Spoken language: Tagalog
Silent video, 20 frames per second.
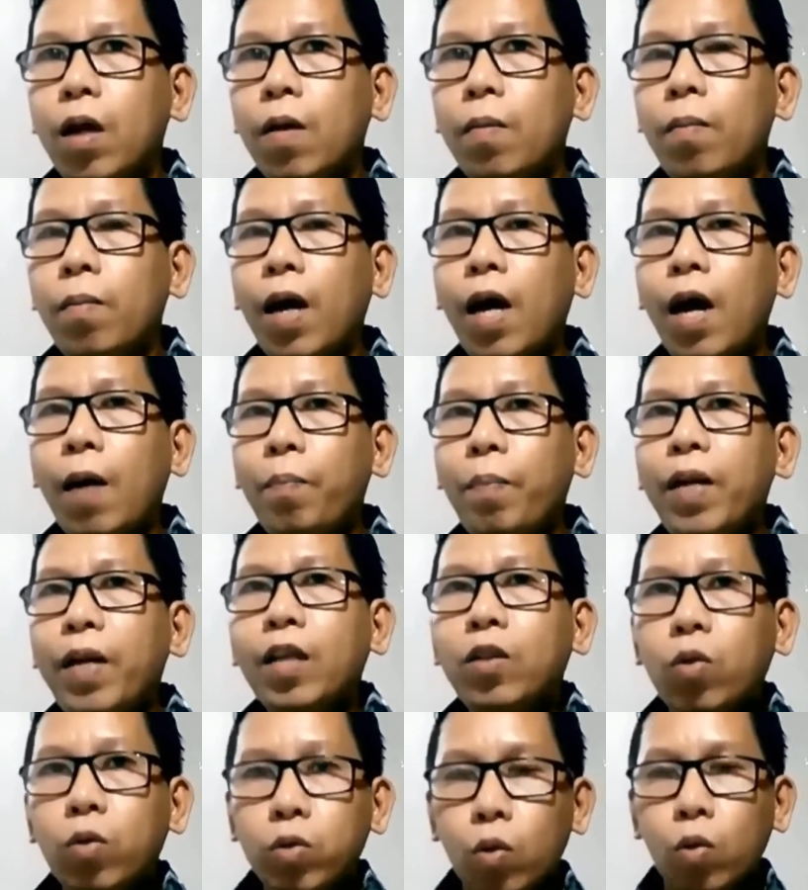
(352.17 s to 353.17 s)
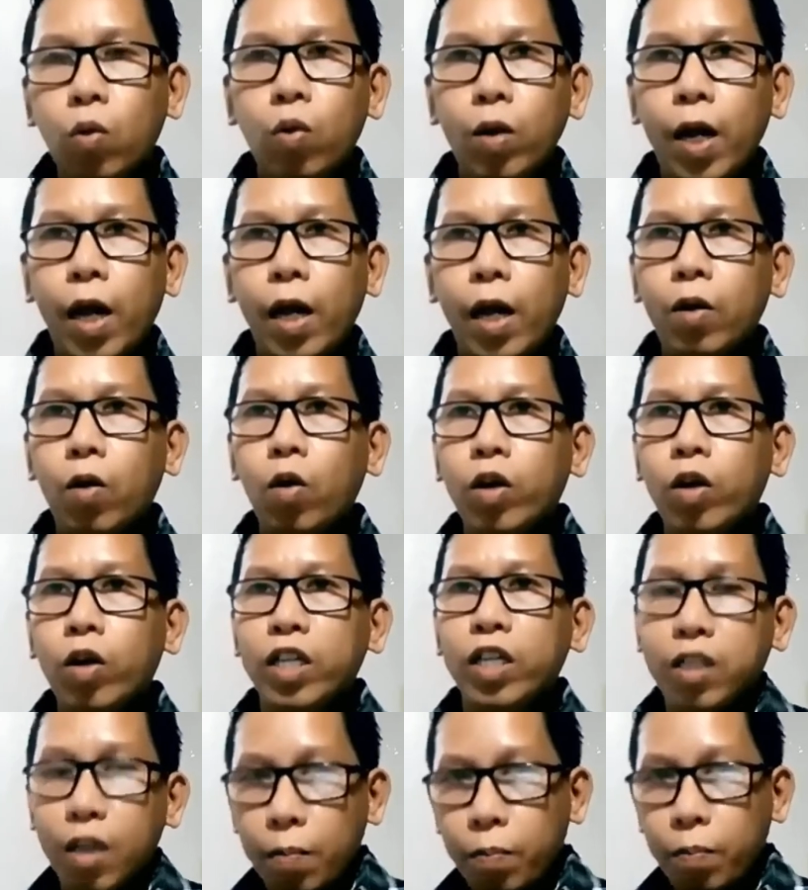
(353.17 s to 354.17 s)
mga pinatutungkulan o
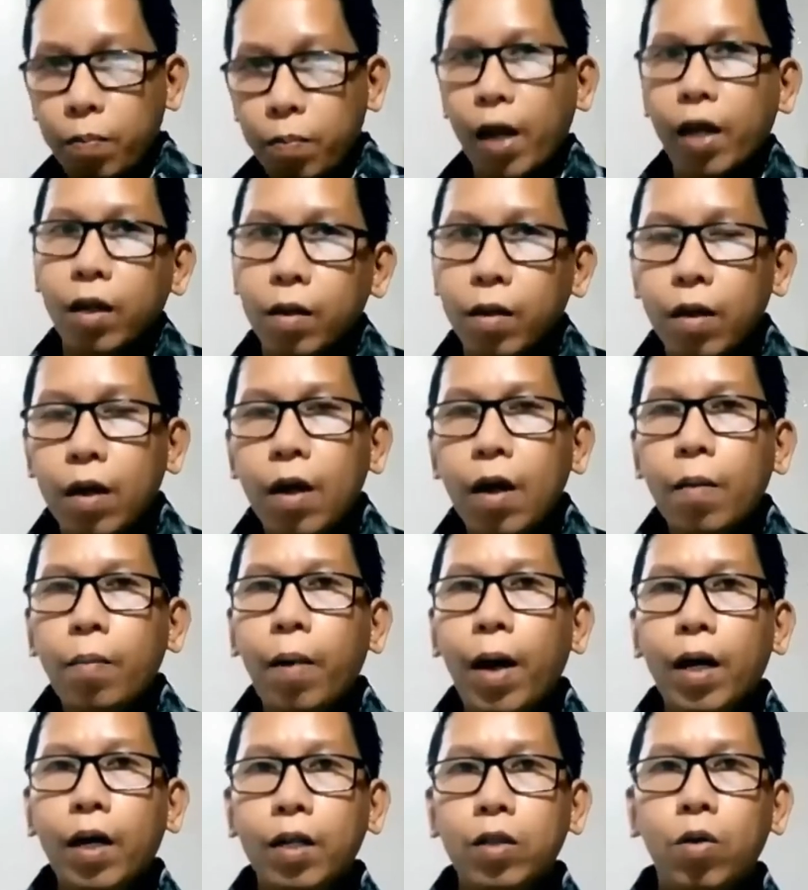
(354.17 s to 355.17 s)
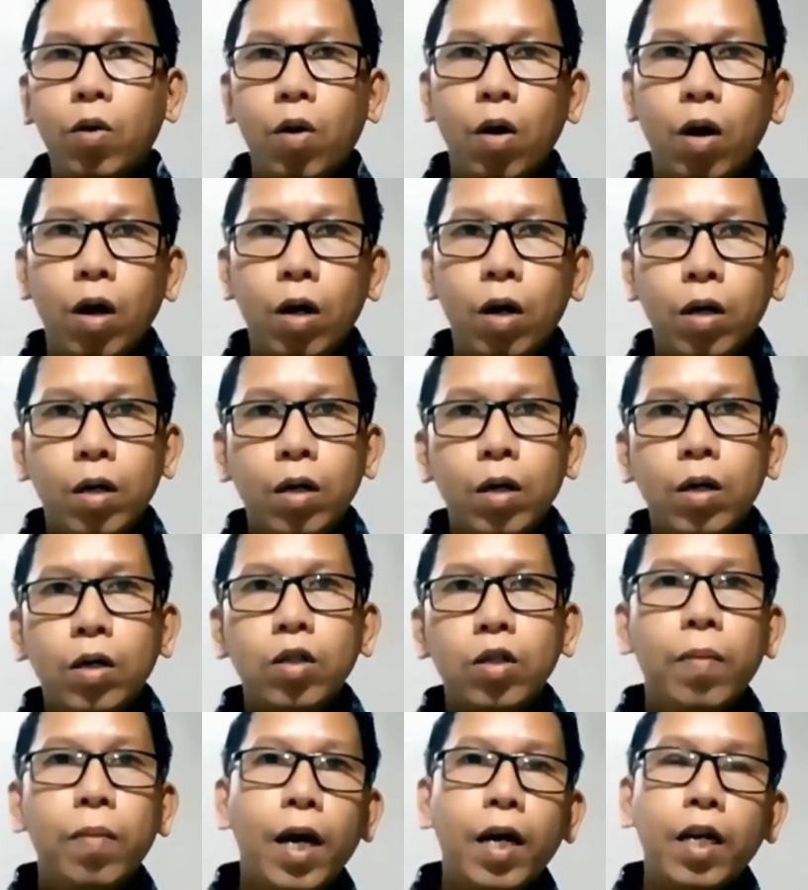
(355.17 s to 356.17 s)
recipient para doon. So
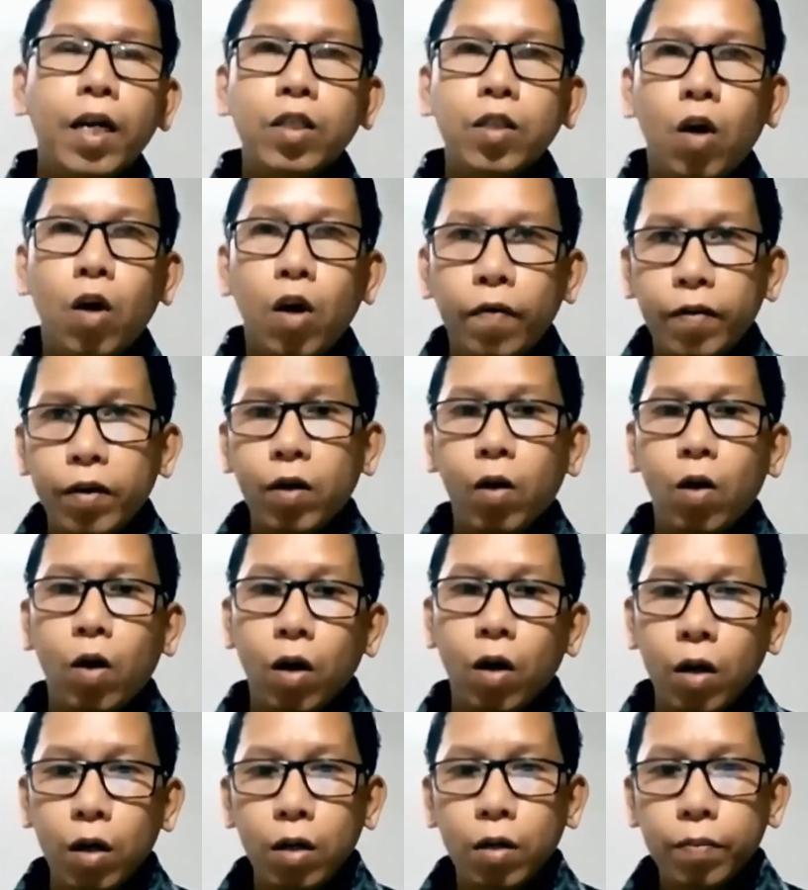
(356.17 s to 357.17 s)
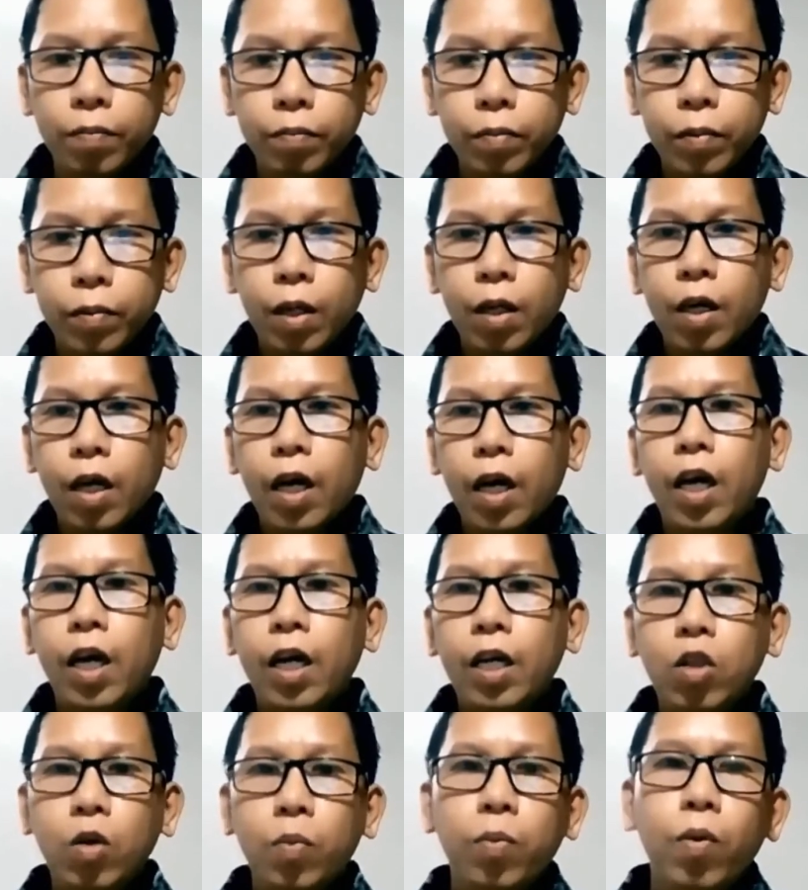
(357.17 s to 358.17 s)
Subalit, overall, eh,
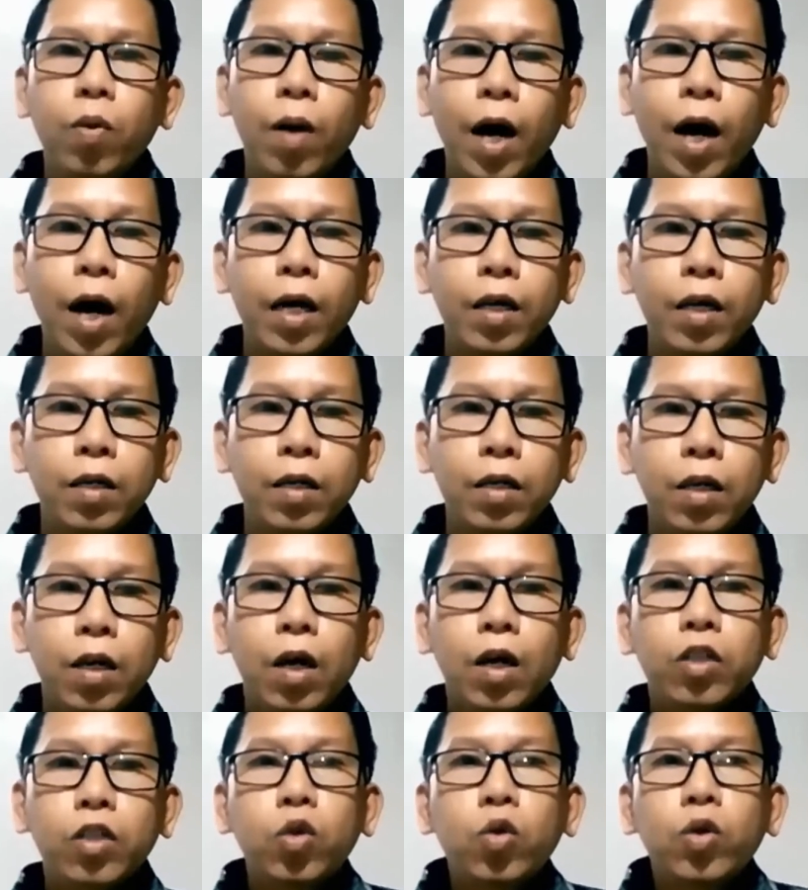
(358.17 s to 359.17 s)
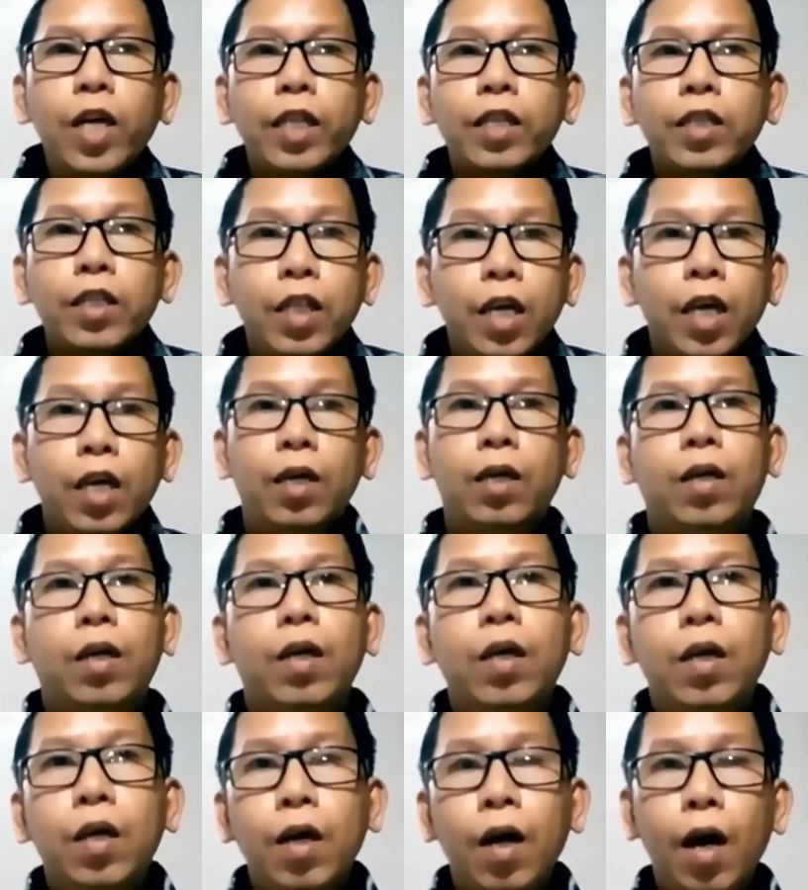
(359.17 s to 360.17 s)
ito po ay sulat din
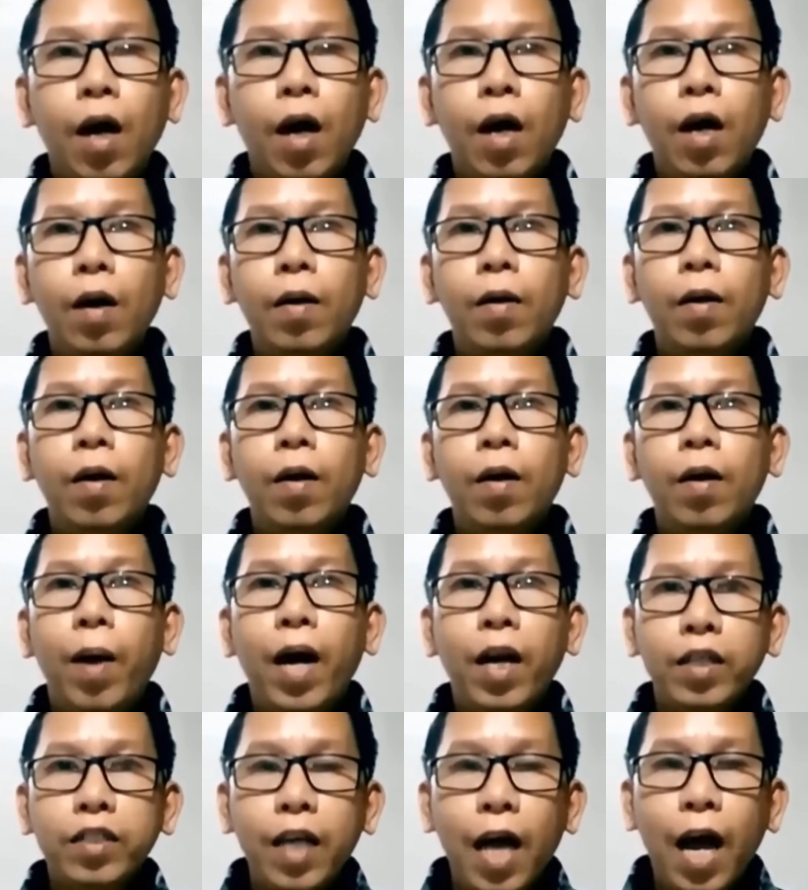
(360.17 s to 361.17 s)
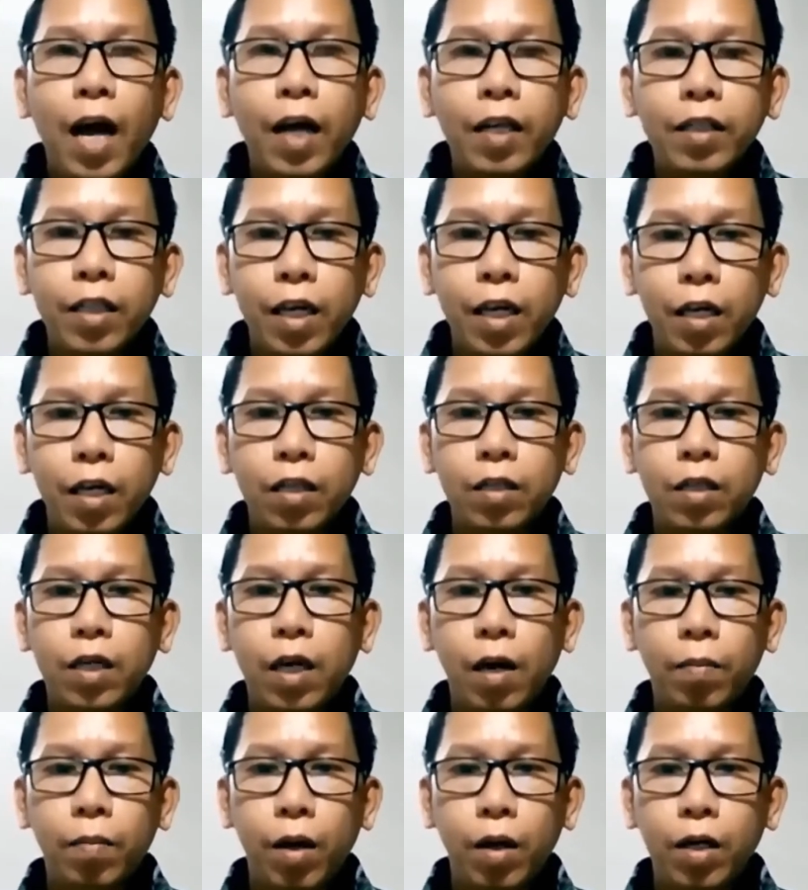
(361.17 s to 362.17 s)
uh, para sa atin.
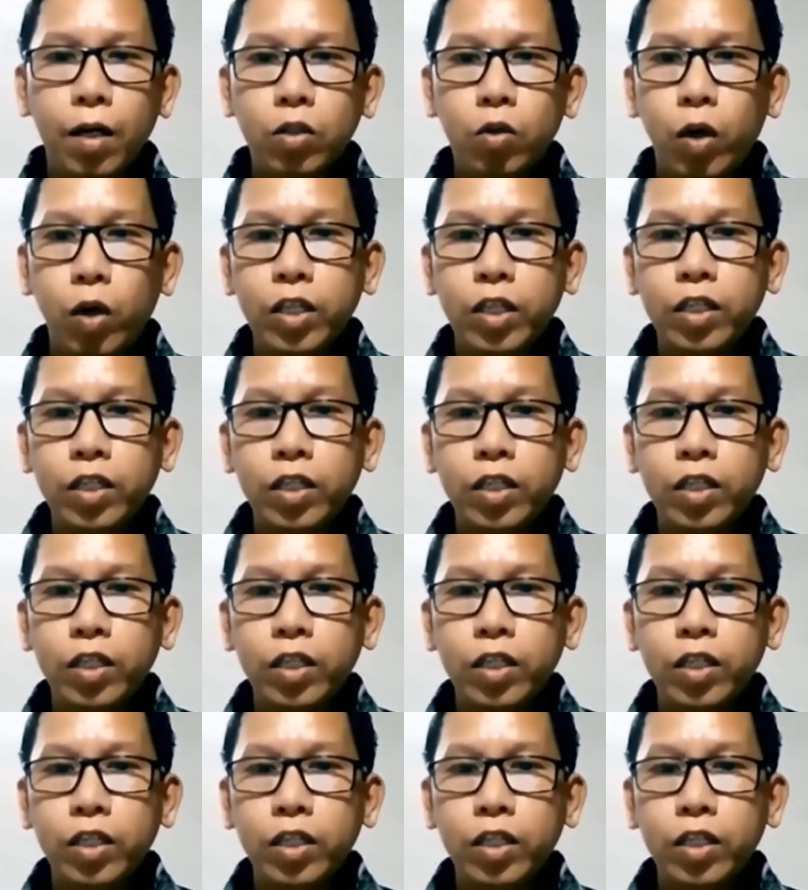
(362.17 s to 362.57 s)
Yamang ito ay